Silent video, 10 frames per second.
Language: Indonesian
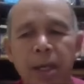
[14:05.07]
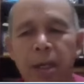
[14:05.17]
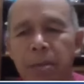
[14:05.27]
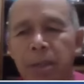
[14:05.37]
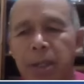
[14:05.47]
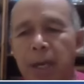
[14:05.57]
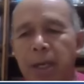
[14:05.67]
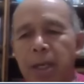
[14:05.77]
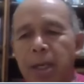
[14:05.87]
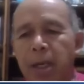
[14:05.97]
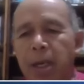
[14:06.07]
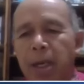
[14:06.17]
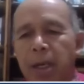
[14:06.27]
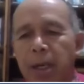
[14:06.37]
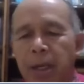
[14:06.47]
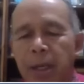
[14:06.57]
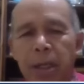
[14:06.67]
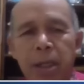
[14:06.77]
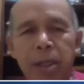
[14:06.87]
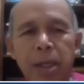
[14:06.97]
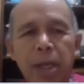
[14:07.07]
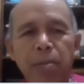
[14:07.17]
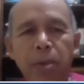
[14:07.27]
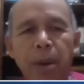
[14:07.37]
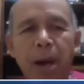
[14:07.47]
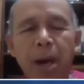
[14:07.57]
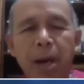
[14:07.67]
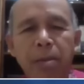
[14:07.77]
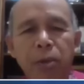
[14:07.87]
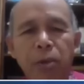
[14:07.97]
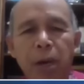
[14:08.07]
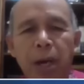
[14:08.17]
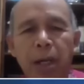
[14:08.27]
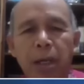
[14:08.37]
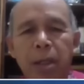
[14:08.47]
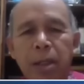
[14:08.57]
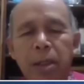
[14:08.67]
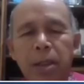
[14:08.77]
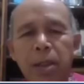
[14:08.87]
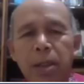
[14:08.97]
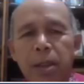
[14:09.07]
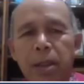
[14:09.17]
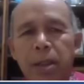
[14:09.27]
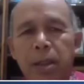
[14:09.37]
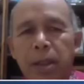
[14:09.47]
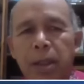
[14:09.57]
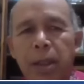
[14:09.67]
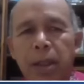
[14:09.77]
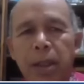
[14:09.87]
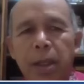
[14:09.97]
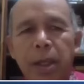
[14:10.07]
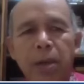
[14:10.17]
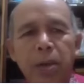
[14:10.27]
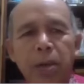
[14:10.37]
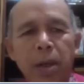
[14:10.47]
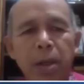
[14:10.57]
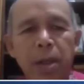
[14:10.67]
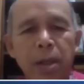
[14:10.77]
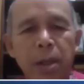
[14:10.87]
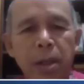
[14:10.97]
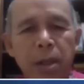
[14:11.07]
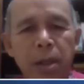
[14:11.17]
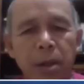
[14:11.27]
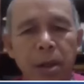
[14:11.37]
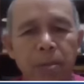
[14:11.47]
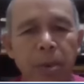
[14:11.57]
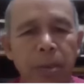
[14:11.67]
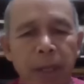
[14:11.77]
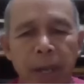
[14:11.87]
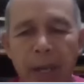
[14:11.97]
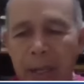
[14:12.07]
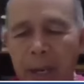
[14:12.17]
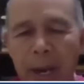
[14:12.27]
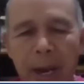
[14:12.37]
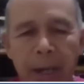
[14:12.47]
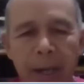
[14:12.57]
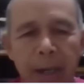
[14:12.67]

yang mencari uh, yang lebih paham soal hmm. Ano, uh, eh, kepemilikan kendaraan.